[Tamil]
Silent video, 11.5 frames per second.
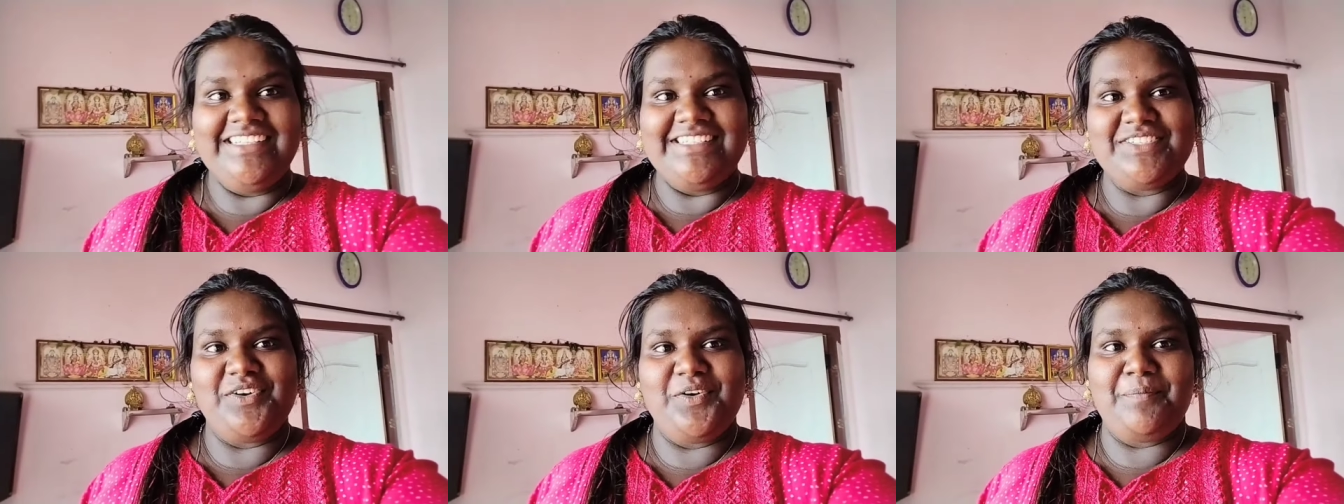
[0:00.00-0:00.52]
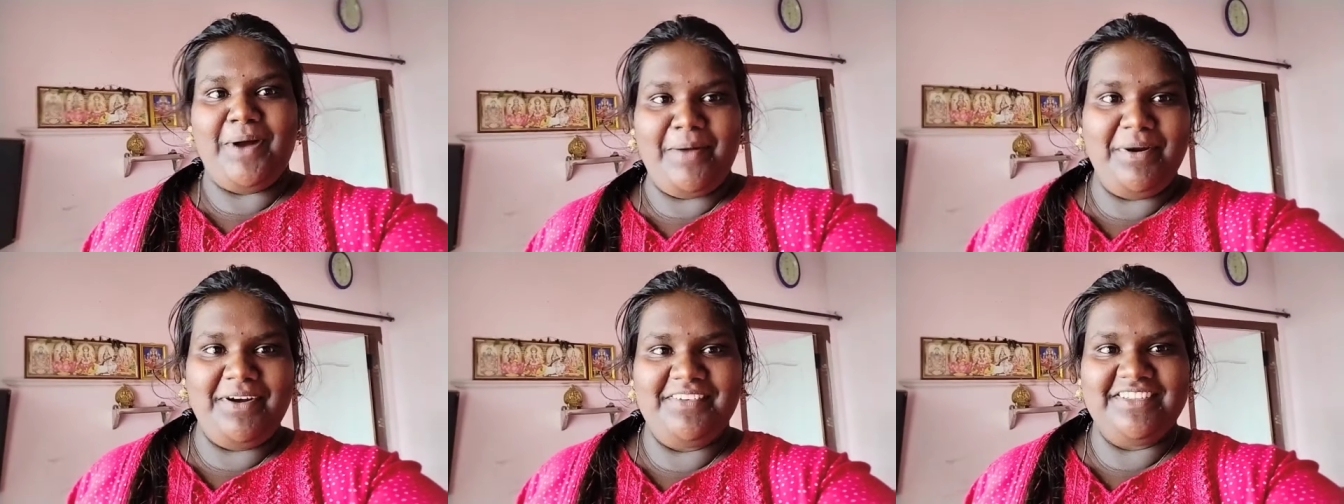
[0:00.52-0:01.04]
ஸோ
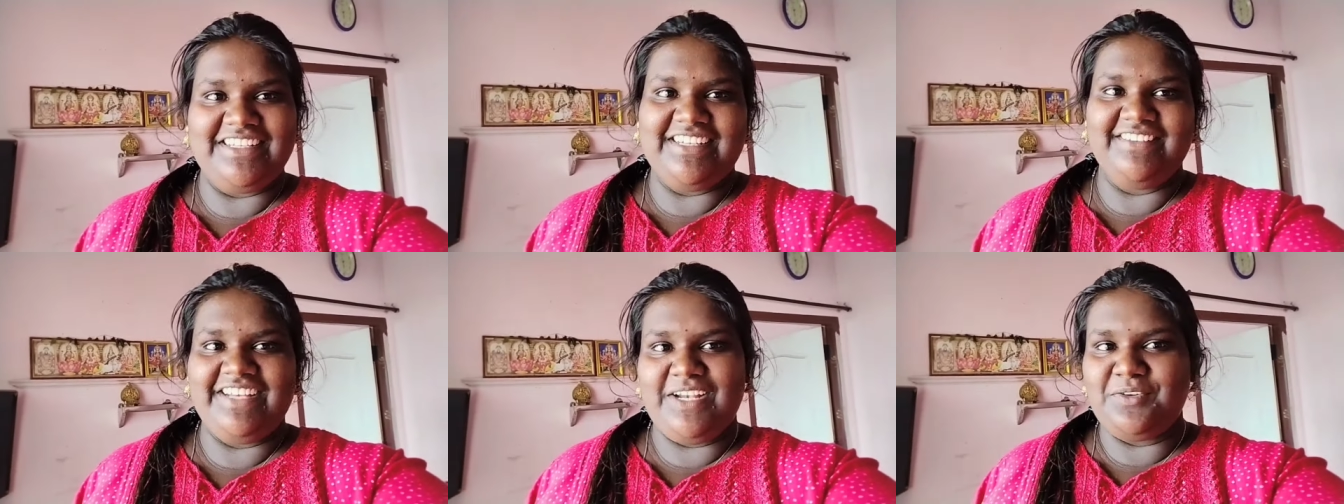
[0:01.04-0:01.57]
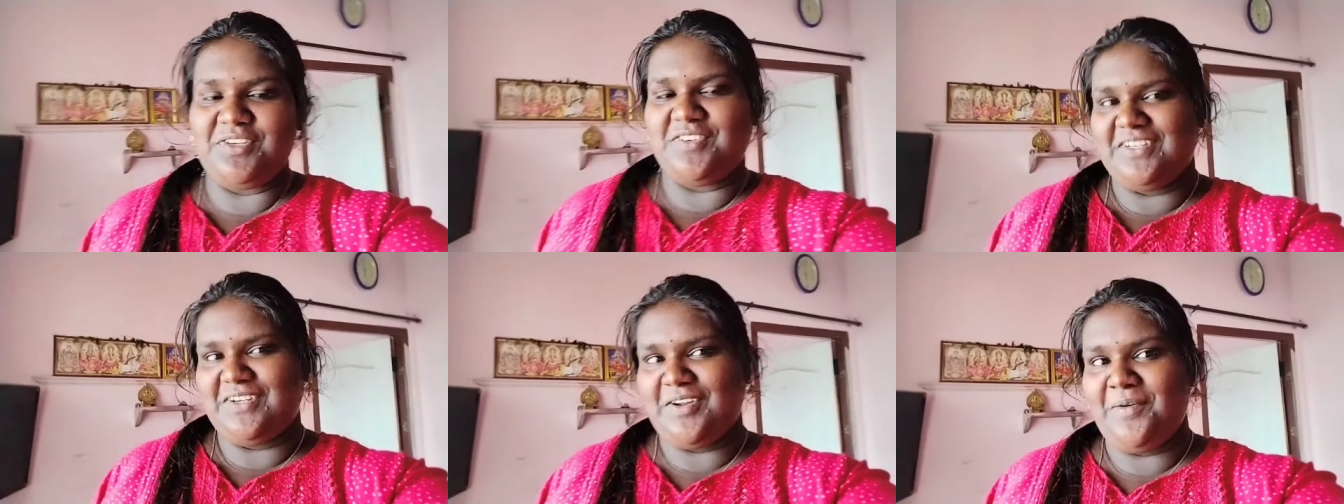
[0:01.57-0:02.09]
பாப்பா வந்துட்டு வீட்டில் விட்டுட்டு
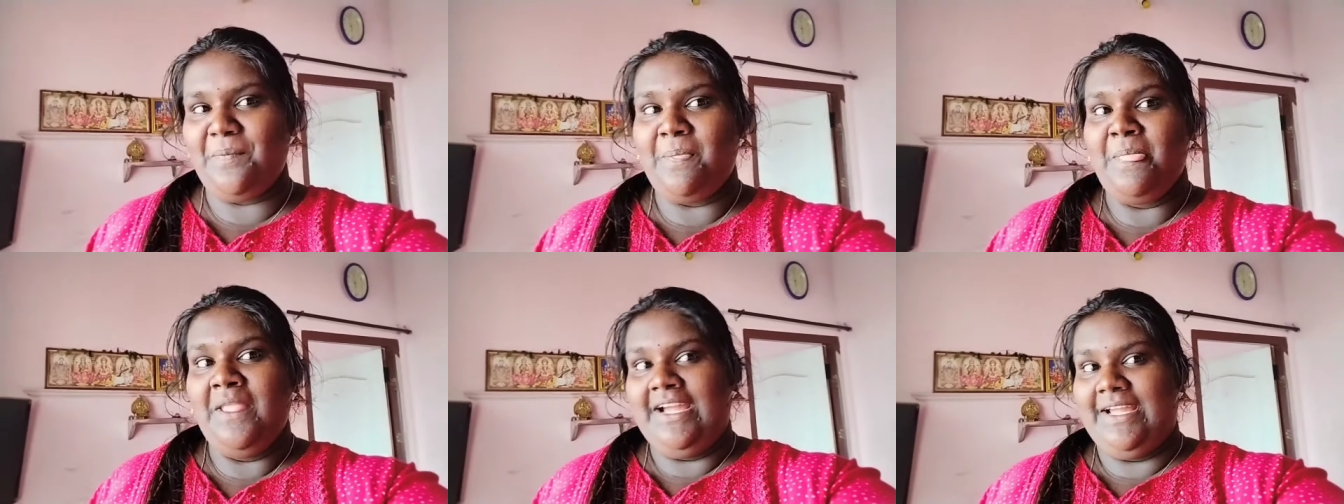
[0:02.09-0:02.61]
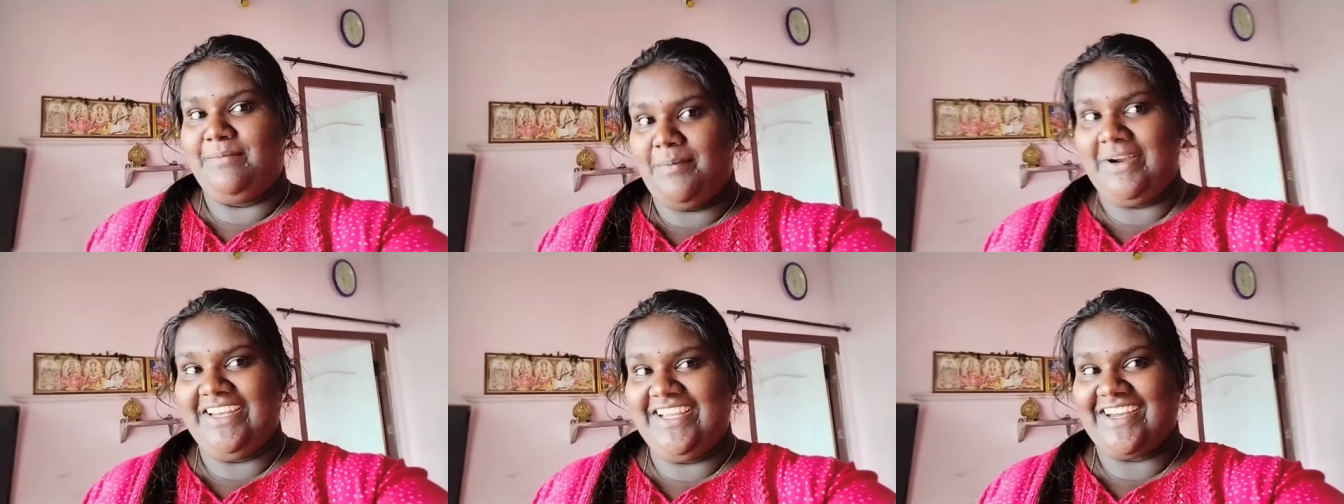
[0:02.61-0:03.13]
வந்துட்டோம் இப்போ
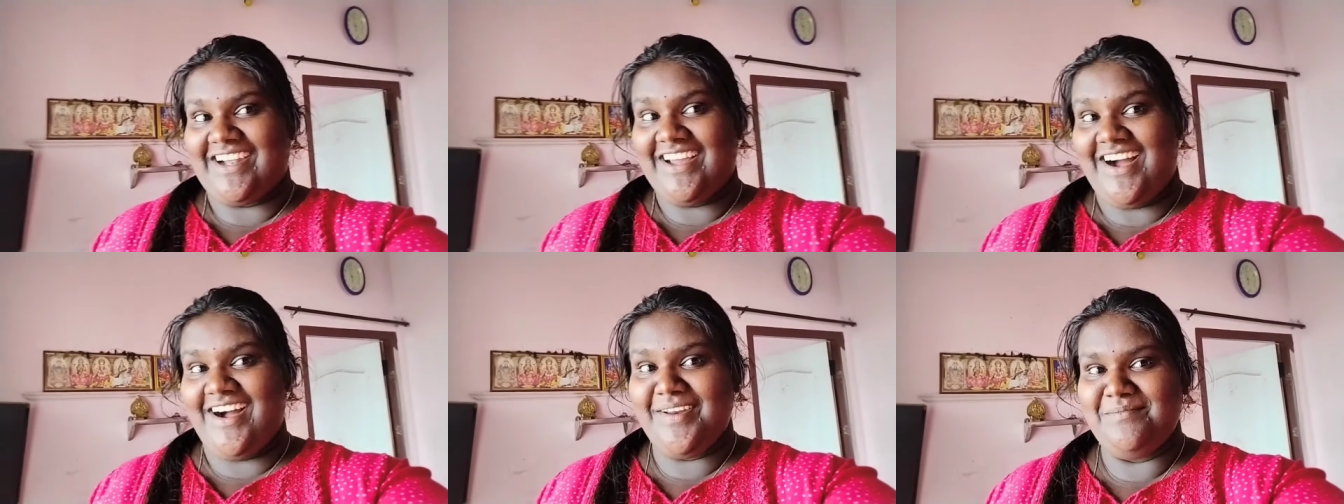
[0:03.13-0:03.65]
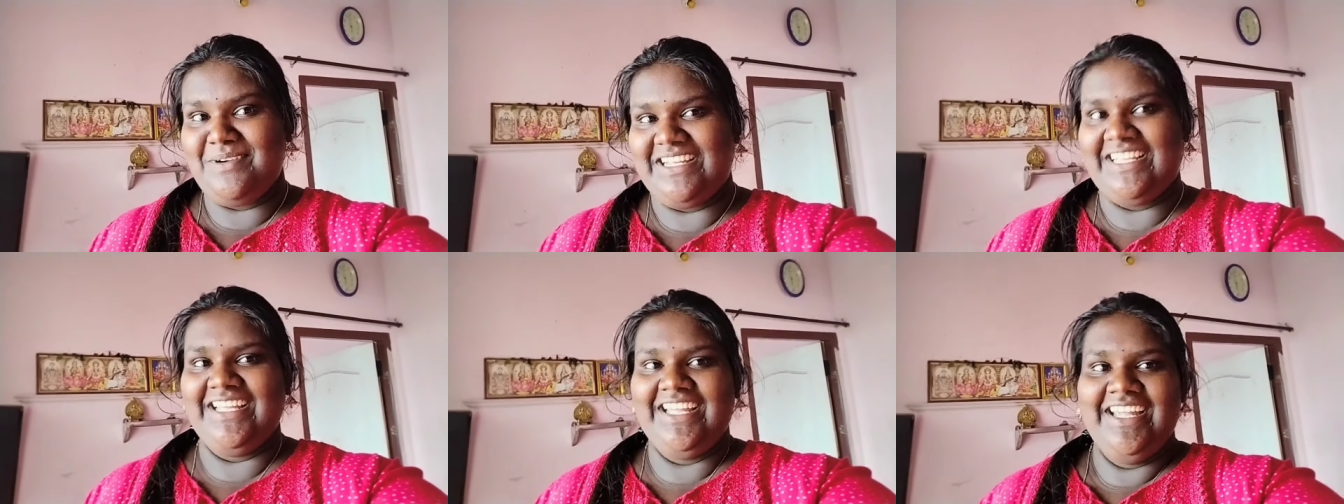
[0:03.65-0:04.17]
மணி கரெக்டாக ஆறு மணி
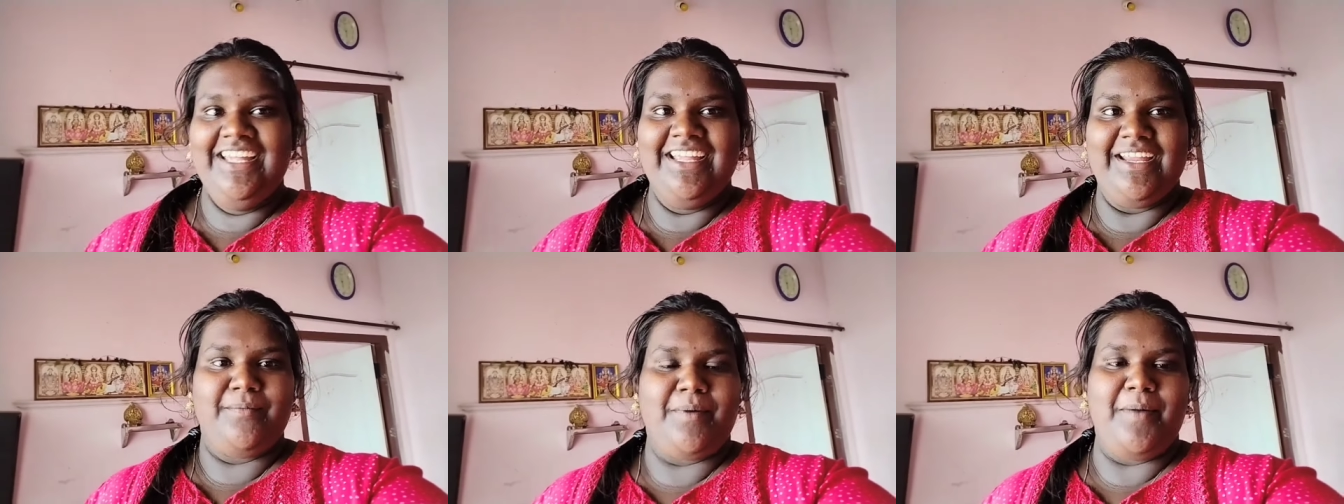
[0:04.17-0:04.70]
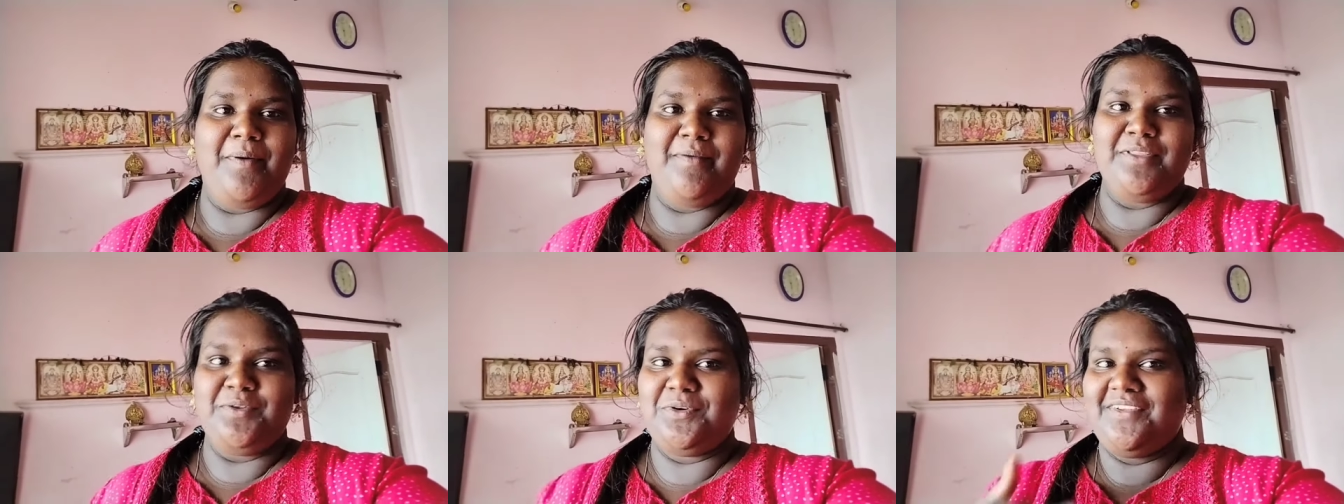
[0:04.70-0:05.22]
எங்கள் பாப்பா
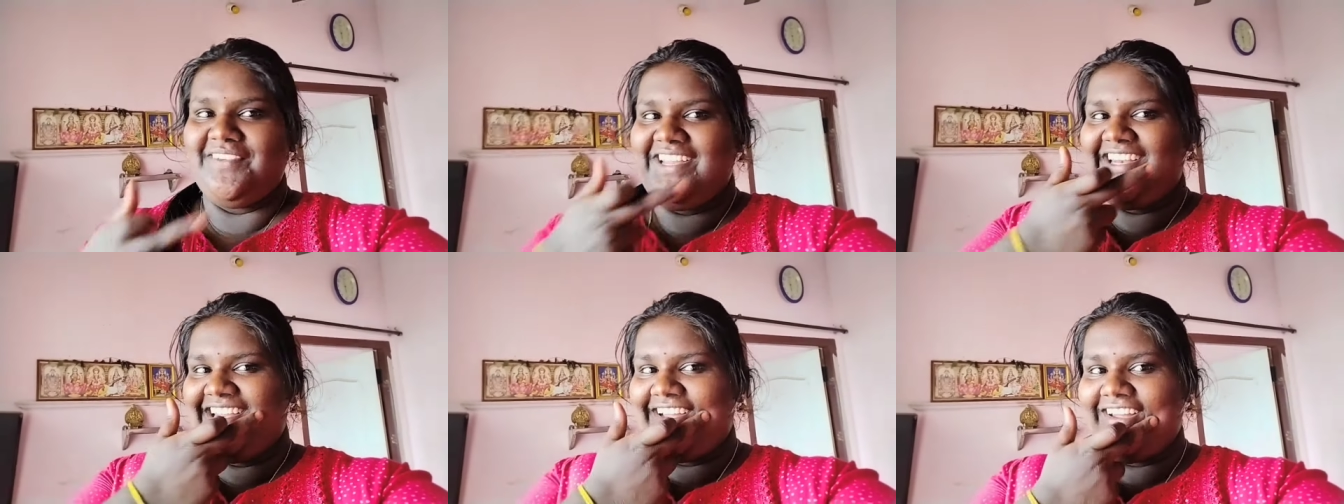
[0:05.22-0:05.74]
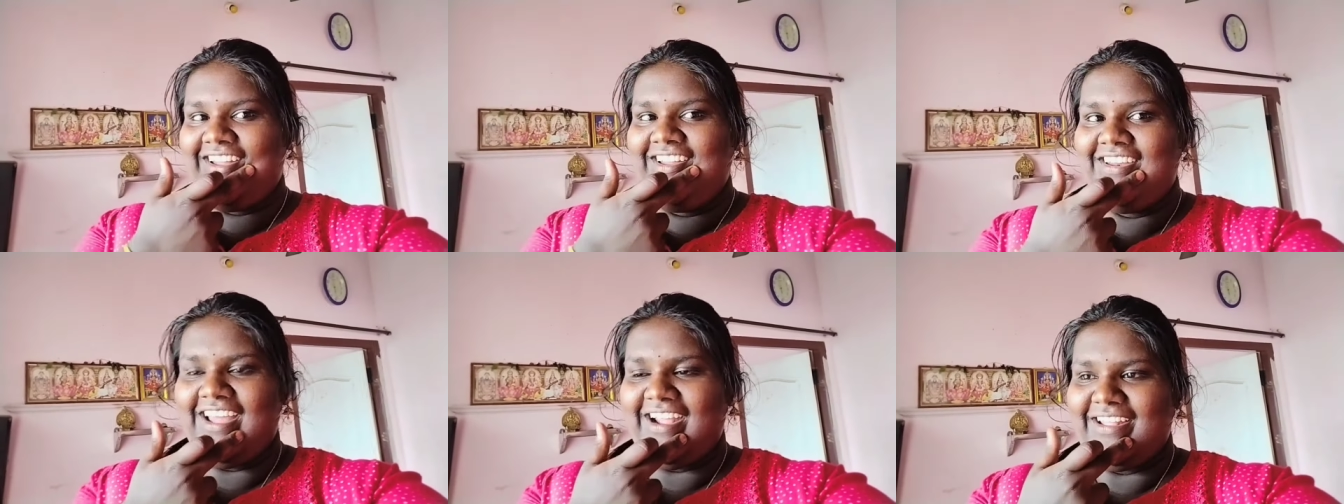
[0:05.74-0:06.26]
வந்து விடவே இல்லை
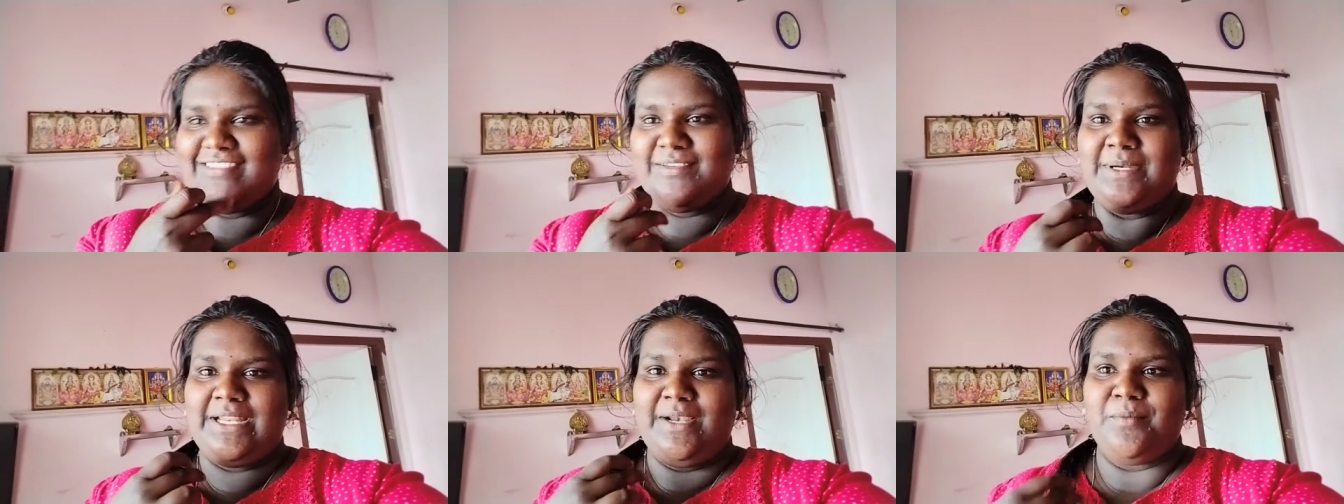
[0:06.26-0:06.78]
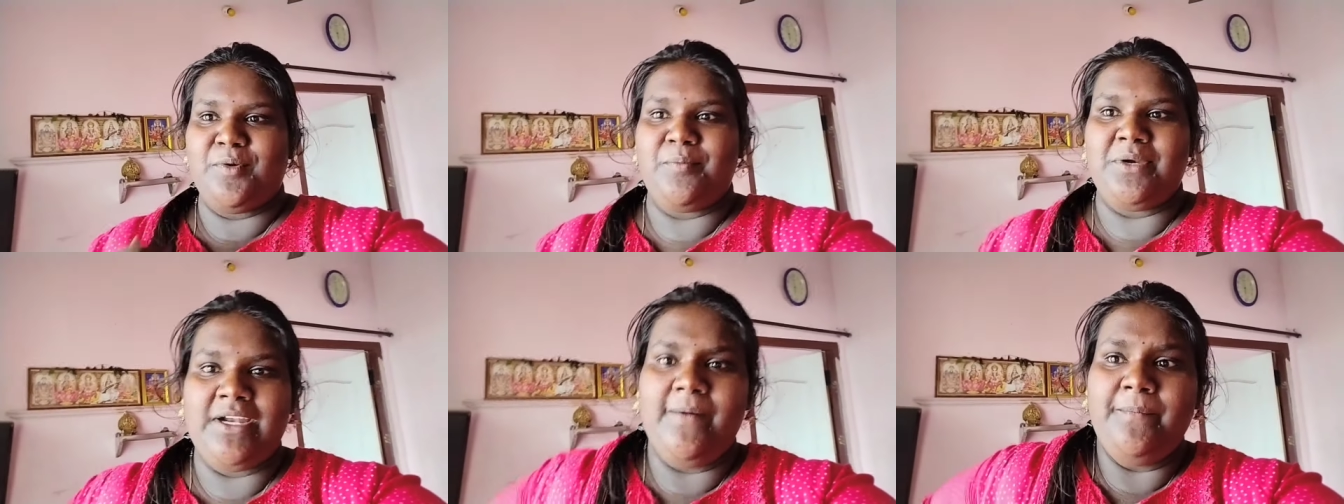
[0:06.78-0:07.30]
நாங்கள் எத்தனை மணி கிளம்பணும்
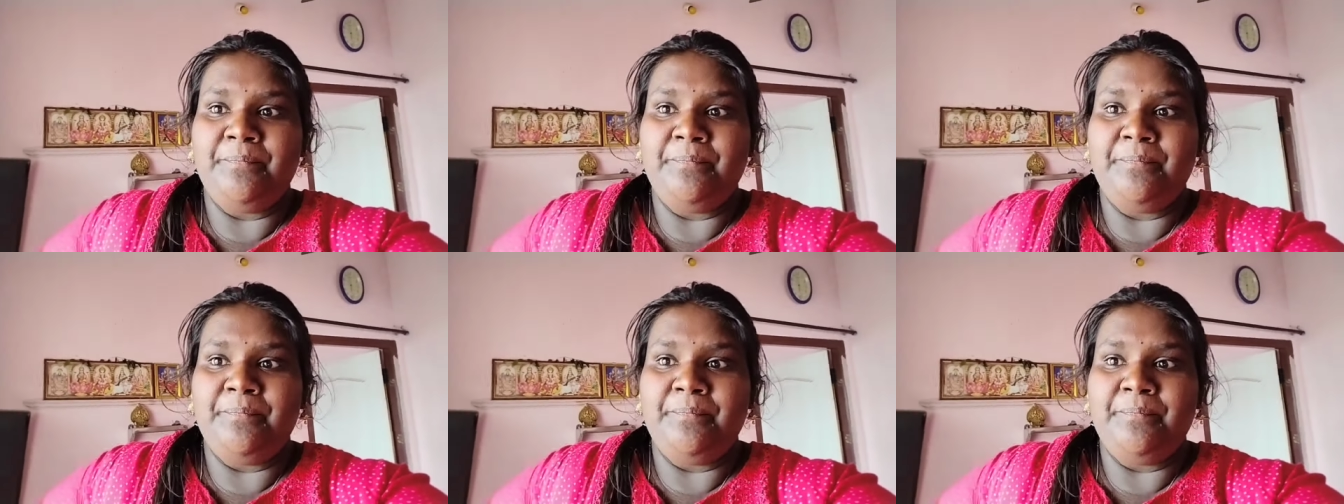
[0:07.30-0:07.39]
அப்படின்னா